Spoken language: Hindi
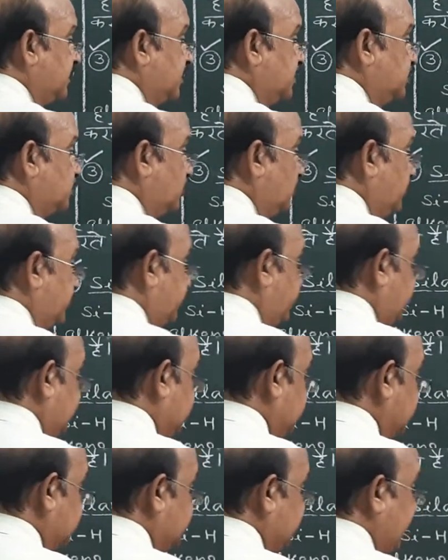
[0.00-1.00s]
यू नो
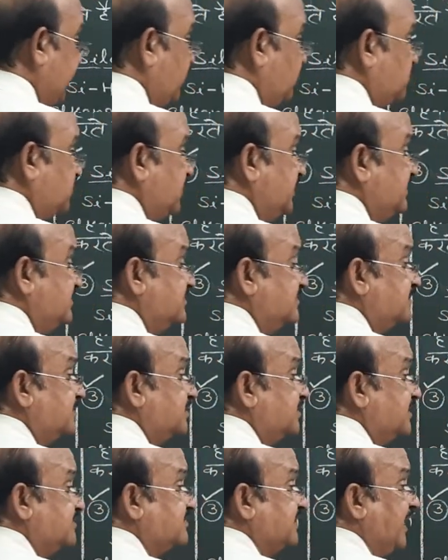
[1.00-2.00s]
दिस हाइड्रोजन
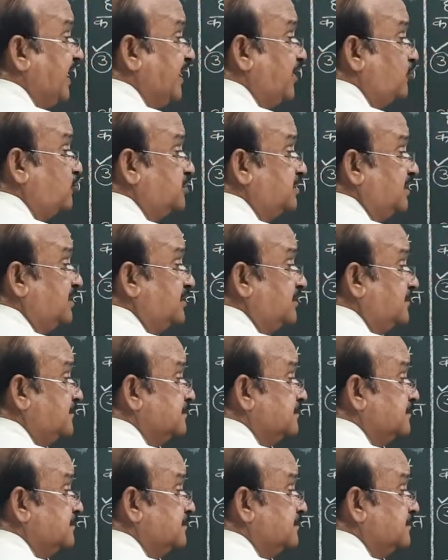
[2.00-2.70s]
दिस हाइड्रोजन